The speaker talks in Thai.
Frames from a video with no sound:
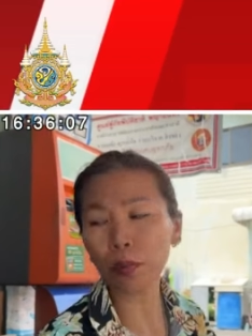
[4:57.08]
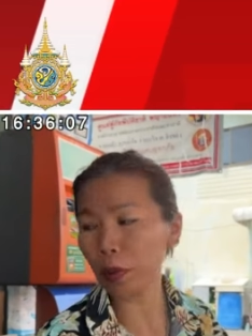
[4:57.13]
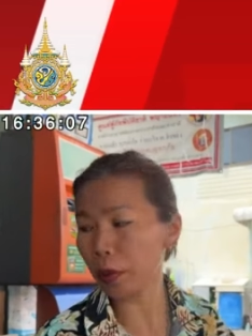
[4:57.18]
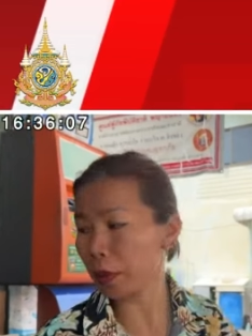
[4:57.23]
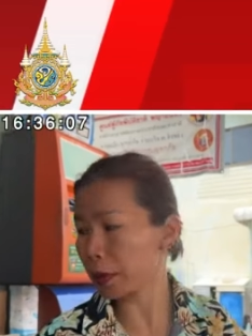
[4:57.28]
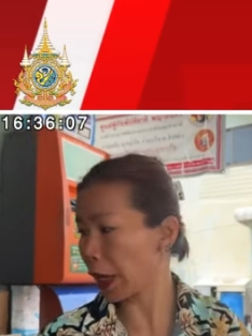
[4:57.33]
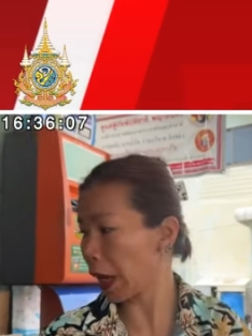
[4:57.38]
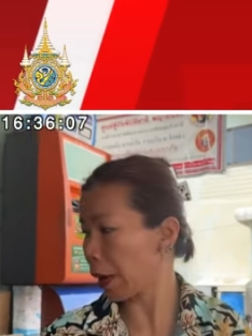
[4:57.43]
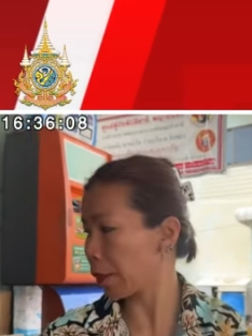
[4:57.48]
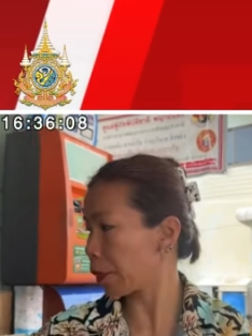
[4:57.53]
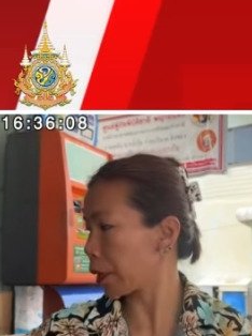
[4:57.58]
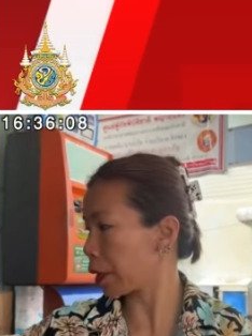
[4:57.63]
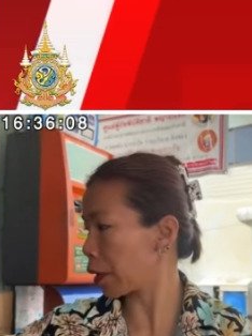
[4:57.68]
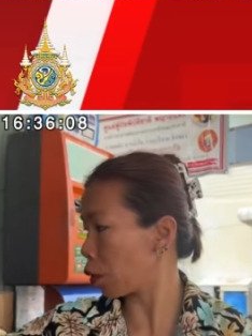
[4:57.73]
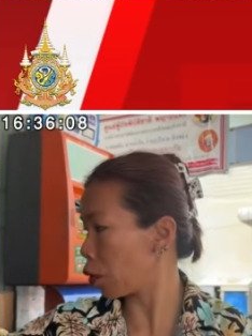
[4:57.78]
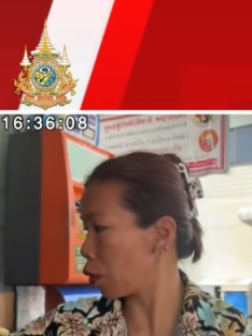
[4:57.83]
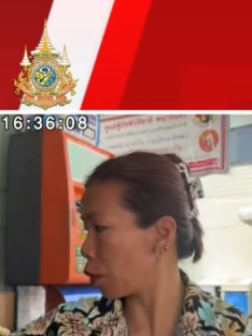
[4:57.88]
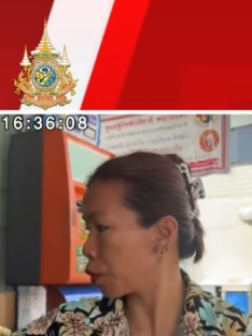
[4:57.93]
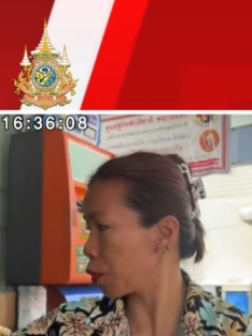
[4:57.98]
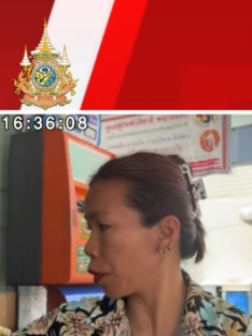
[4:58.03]
จก็ตามไปตะ
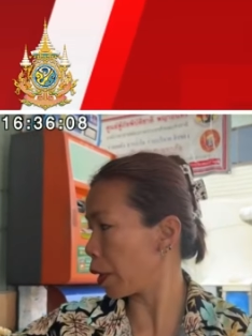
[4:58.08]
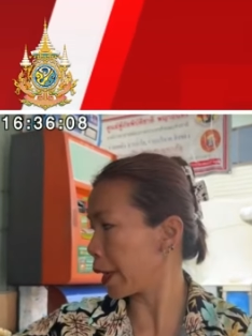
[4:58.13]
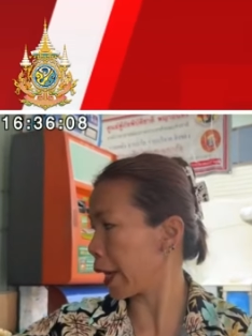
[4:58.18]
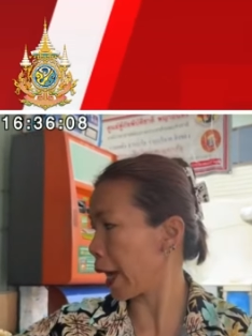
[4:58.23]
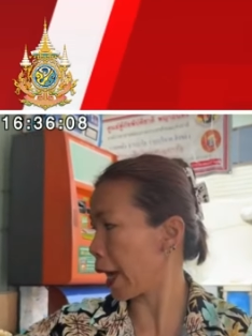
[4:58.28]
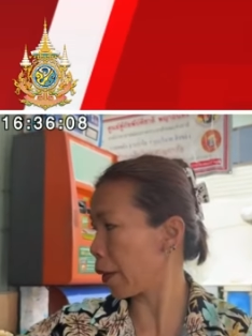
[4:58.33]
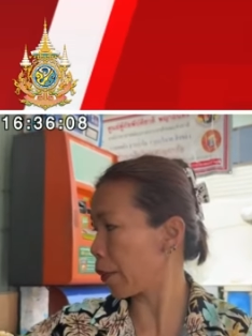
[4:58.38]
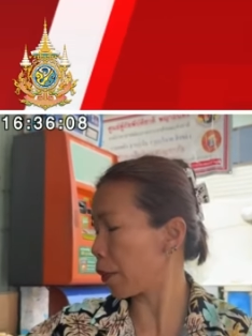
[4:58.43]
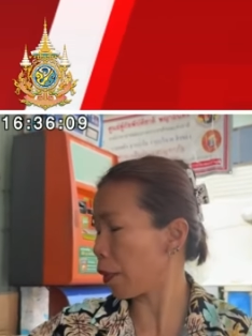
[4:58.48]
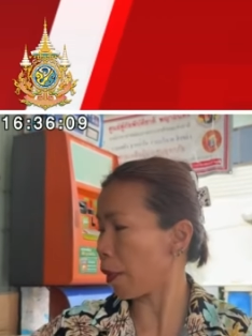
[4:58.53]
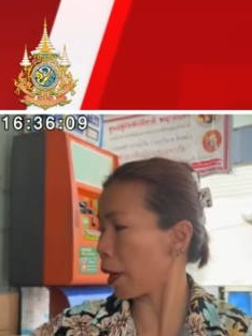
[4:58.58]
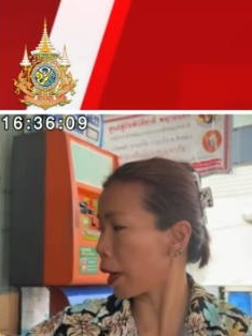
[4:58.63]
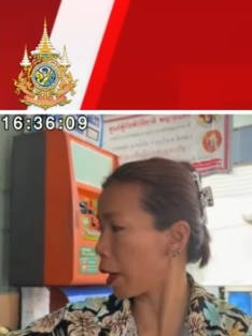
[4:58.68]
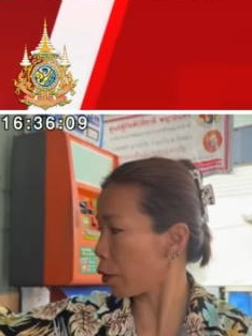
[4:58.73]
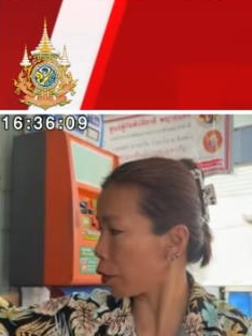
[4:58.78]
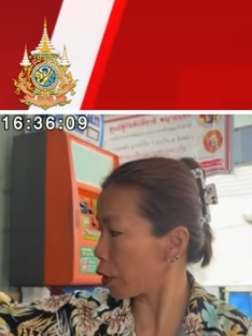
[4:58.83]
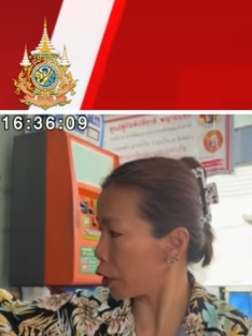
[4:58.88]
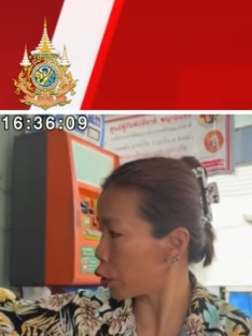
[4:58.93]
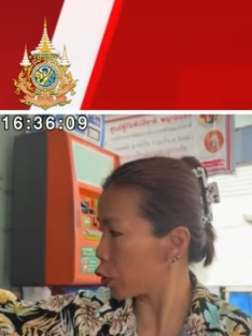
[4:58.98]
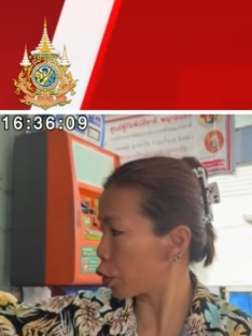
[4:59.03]
คุบตัวได้เพราะว่าเรา
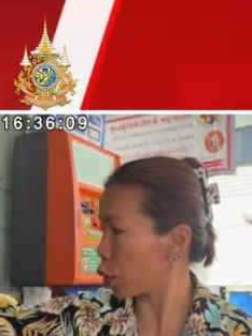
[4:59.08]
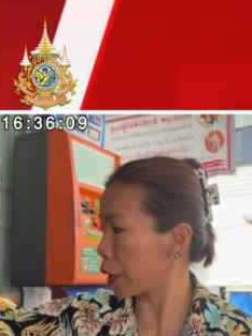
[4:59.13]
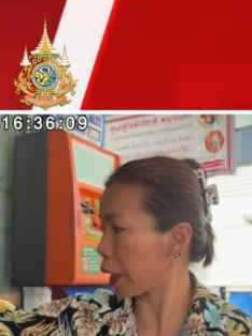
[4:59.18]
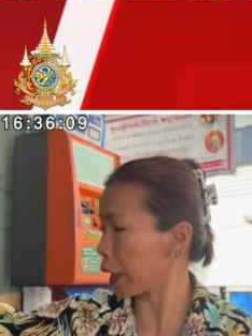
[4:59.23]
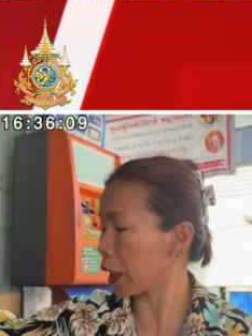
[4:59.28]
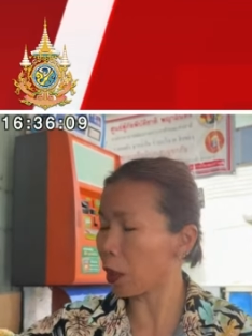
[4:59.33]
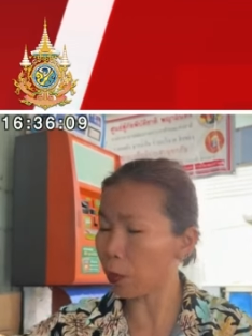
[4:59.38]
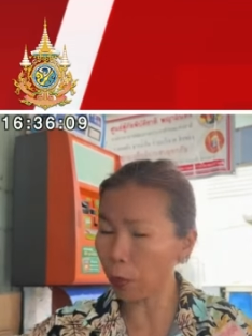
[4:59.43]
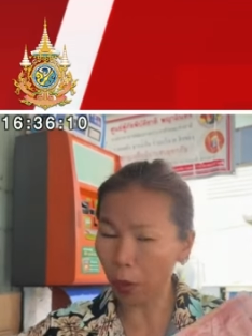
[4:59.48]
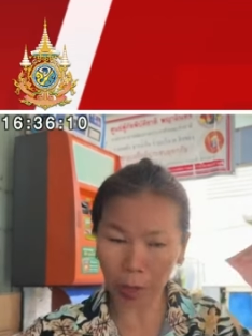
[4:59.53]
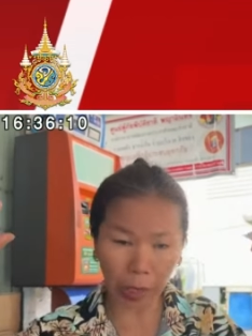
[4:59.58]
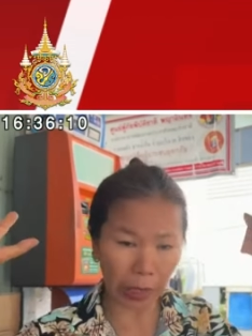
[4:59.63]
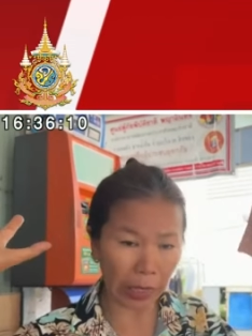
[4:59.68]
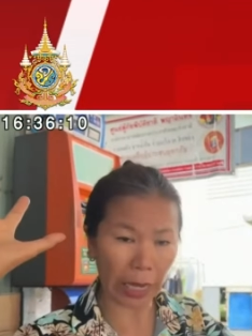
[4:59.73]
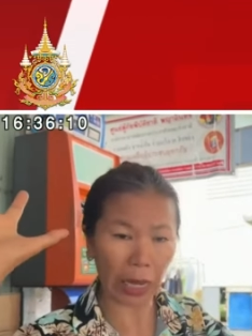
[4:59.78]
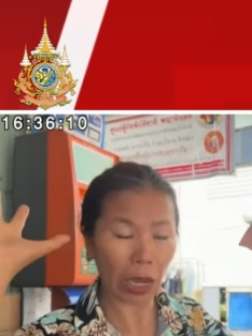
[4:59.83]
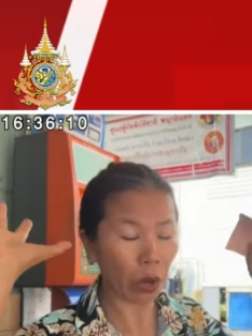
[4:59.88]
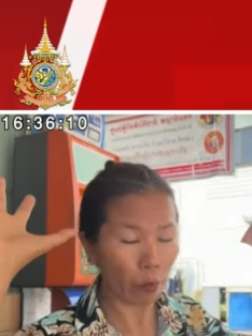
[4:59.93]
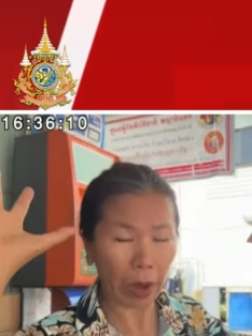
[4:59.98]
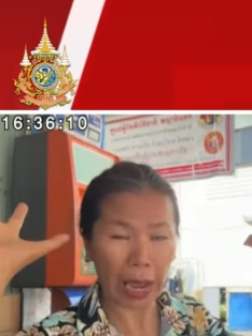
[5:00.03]
อยู่ตรงนั้นเราบอกว่าอย่า
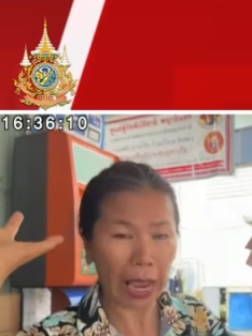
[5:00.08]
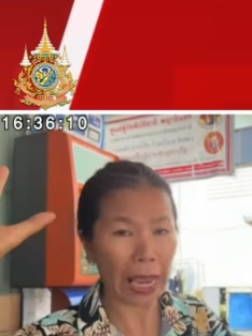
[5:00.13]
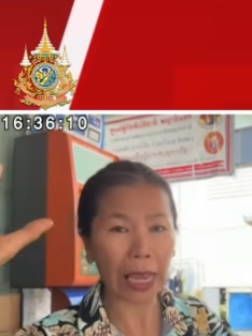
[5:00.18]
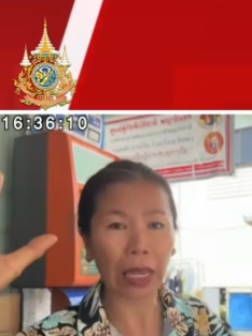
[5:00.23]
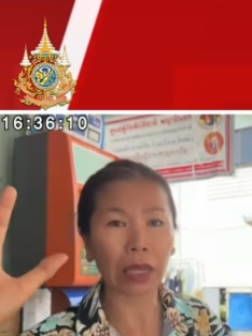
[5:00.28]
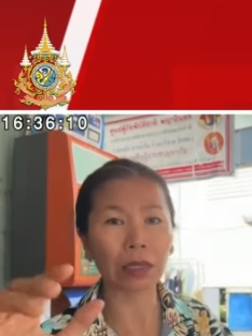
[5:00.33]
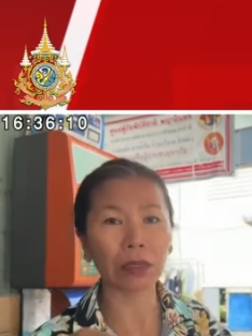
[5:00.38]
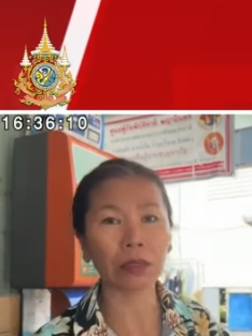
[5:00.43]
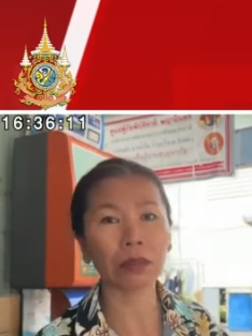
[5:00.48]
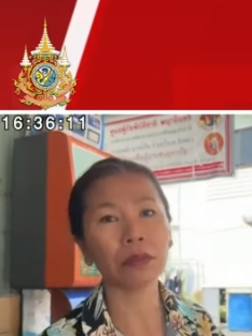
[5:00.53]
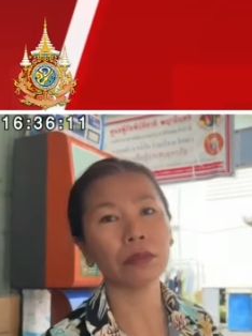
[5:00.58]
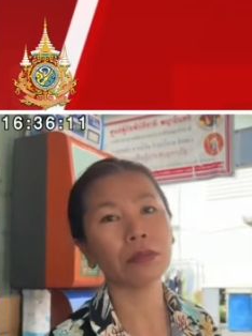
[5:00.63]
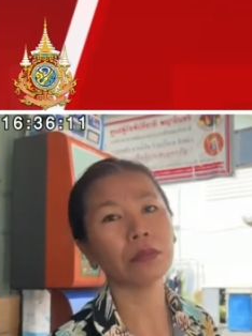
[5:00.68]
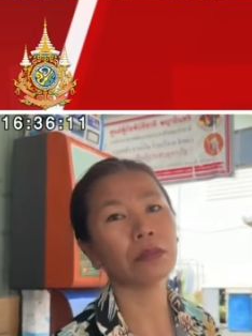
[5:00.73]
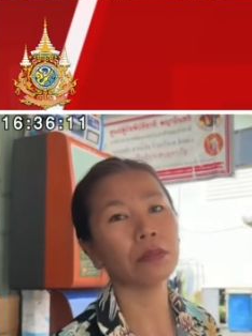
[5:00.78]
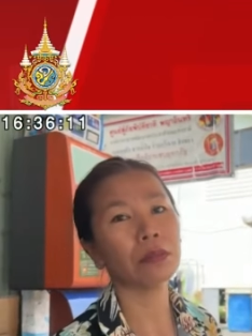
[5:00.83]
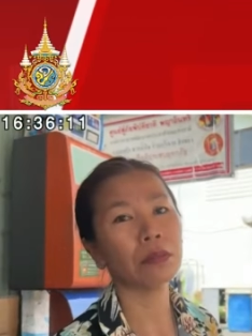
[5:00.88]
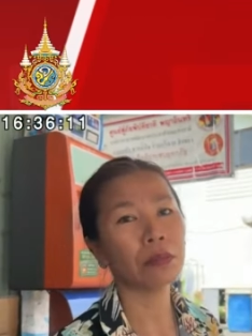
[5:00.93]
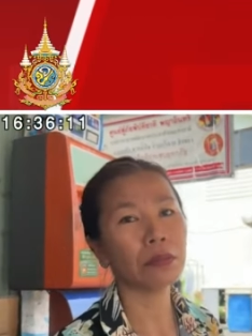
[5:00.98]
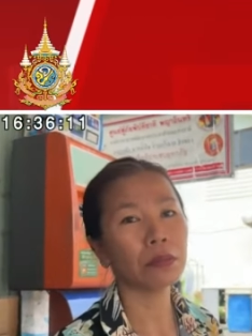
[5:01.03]
เข้ามา
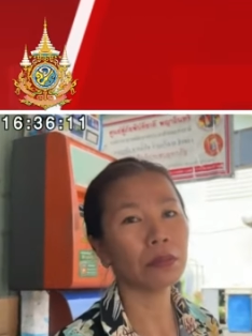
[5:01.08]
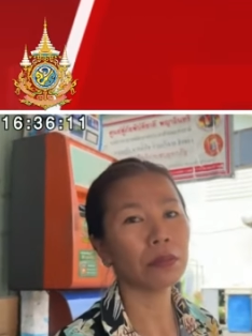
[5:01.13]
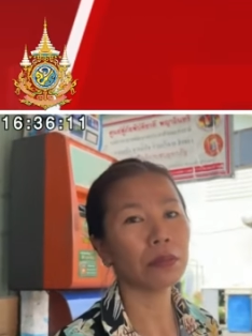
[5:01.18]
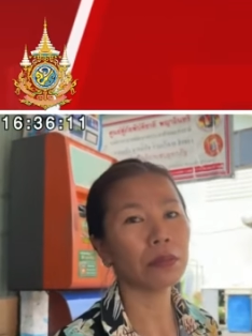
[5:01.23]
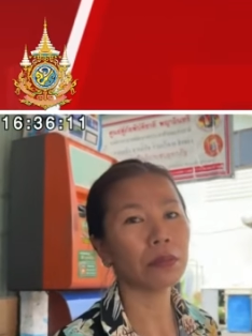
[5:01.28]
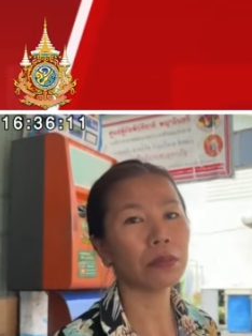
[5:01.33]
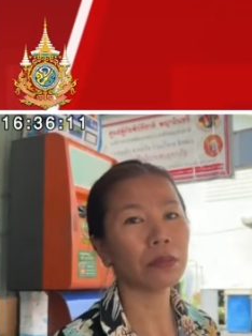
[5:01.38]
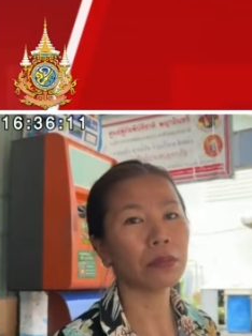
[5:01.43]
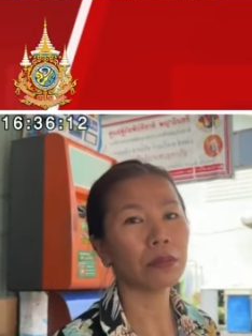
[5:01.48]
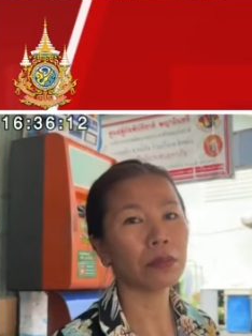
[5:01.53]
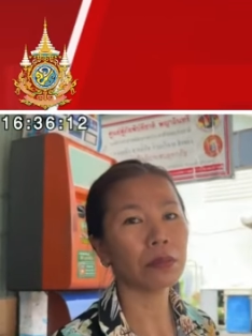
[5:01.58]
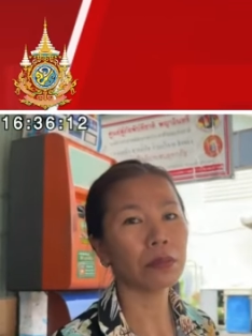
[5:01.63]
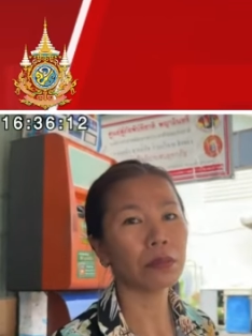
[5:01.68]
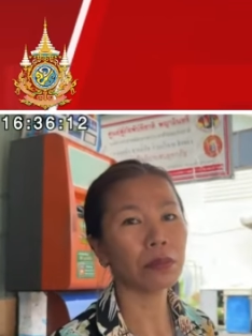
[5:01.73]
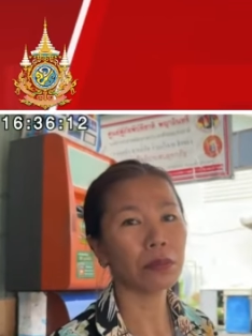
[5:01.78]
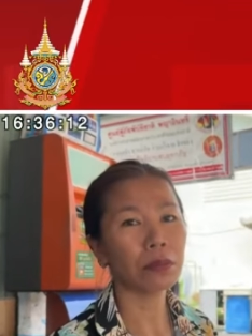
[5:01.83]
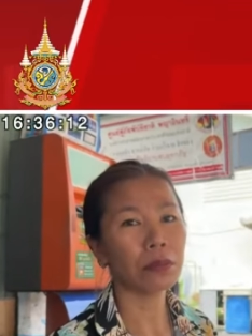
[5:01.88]
ตอนนั้นกลัว